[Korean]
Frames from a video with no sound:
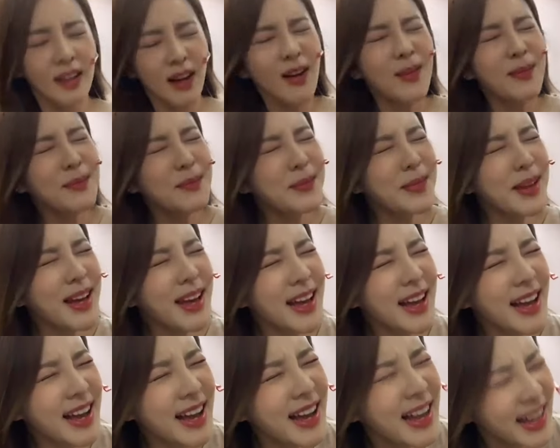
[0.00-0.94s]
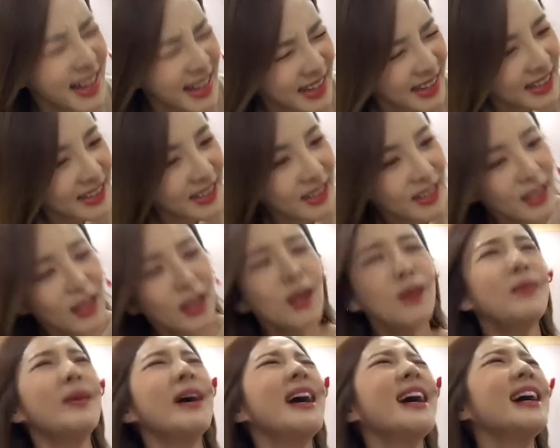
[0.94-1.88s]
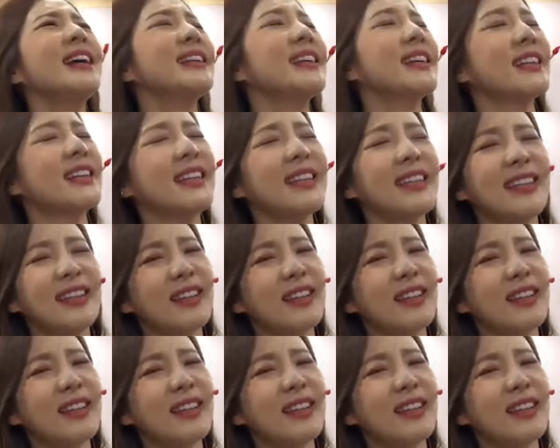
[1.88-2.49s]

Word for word: 엄마 얼마나